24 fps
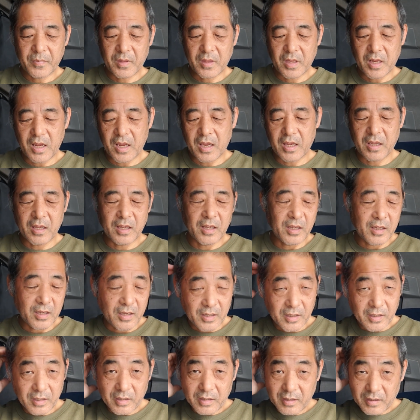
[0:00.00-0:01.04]
ね。
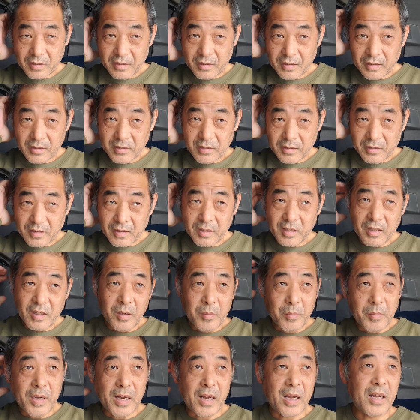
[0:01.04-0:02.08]

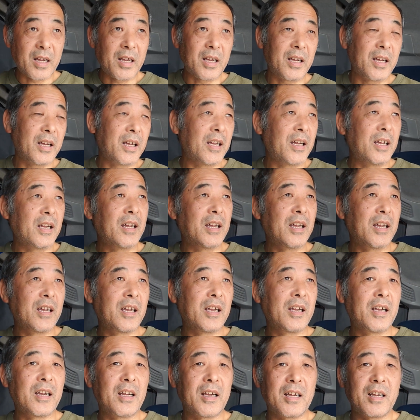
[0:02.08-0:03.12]

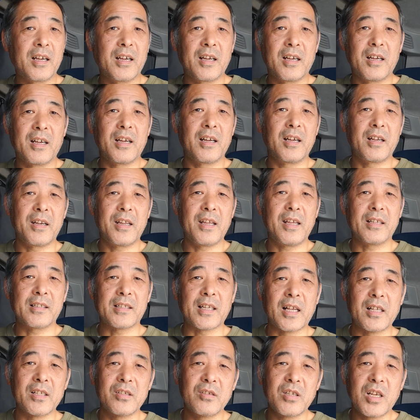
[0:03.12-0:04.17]
まあ、ね、
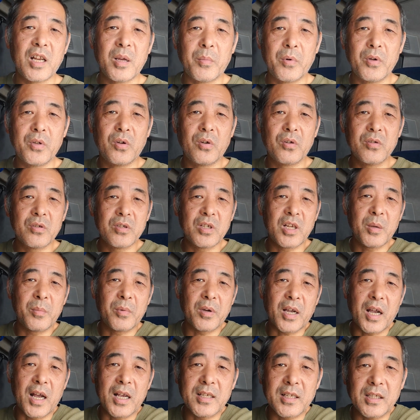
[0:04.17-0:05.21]
さんじゅうねんもよんじゅうねん
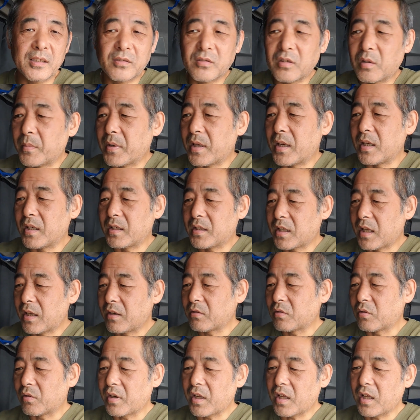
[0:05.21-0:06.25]
も会社勤めして
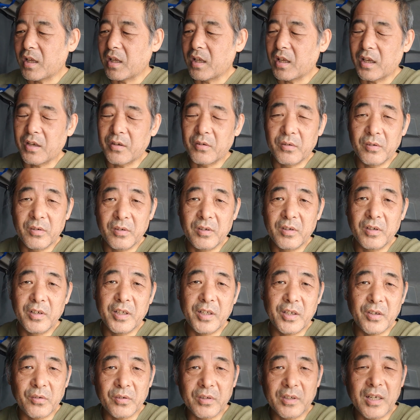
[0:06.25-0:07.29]
るとね、あの、
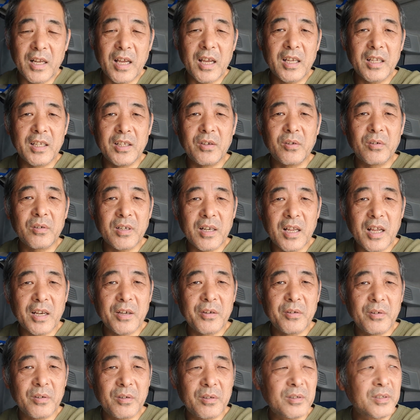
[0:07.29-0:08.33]
いろんな、いろんな、あ
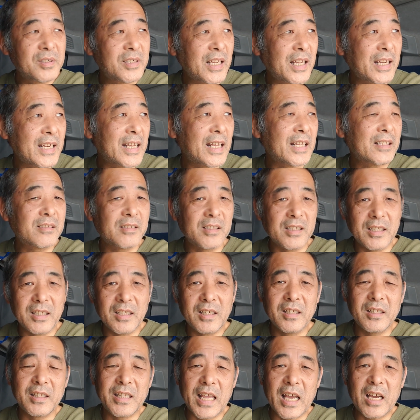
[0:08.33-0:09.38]
の、嫌な奴
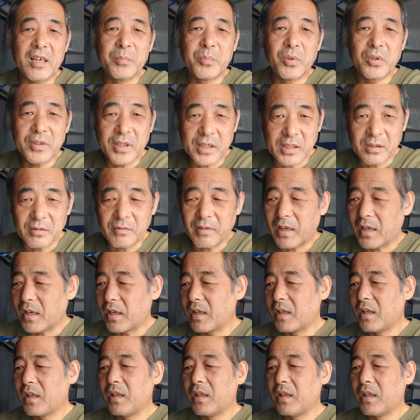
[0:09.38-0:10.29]
に出会うもんですわ。